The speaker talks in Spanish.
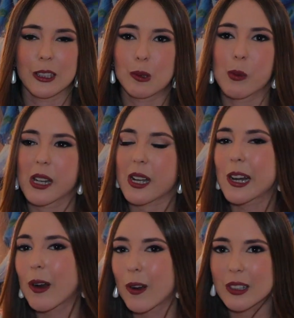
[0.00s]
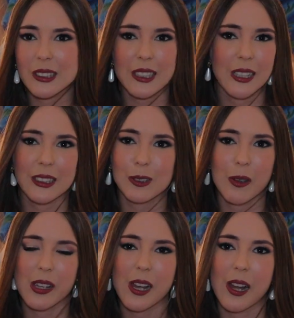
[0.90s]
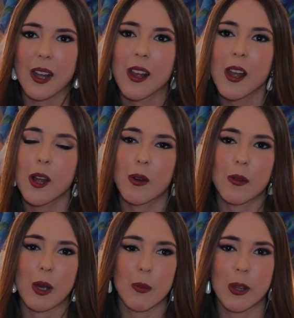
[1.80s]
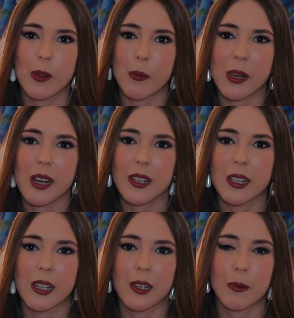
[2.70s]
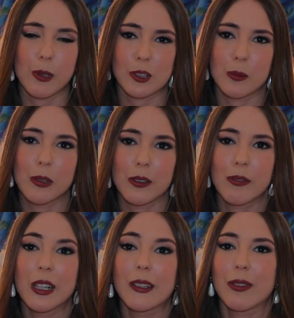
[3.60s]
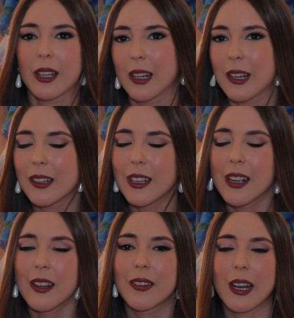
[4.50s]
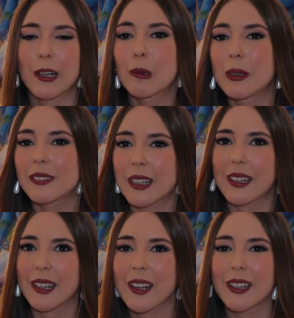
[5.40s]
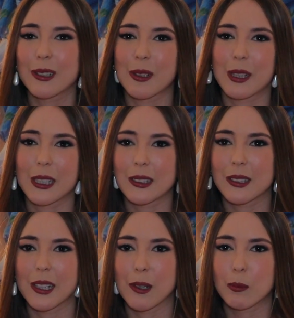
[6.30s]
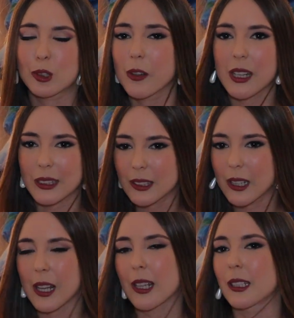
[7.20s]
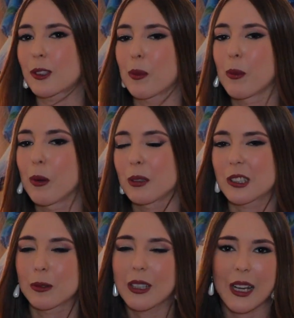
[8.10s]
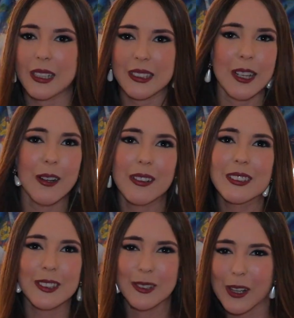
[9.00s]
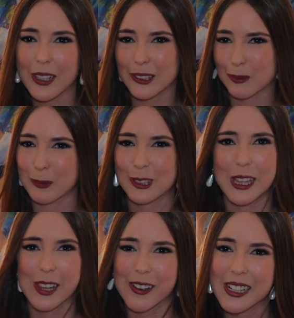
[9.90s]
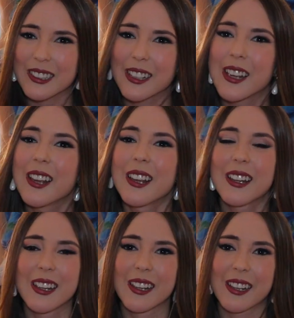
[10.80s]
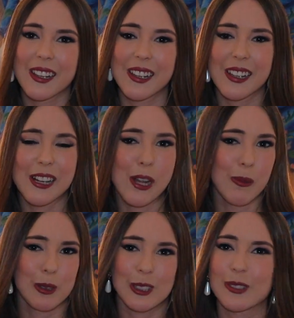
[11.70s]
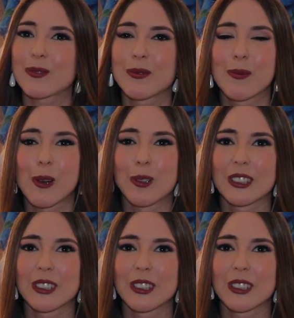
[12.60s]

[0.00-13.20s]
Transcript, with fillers: descubrir rincones que antes no había no había podido ver y bueno, así muy friki fallera de la indumentaria. Y entonces el Museo de la Seda es como mi segunda casa, creo que he visto todas las exposiciones y, nada, pues un poco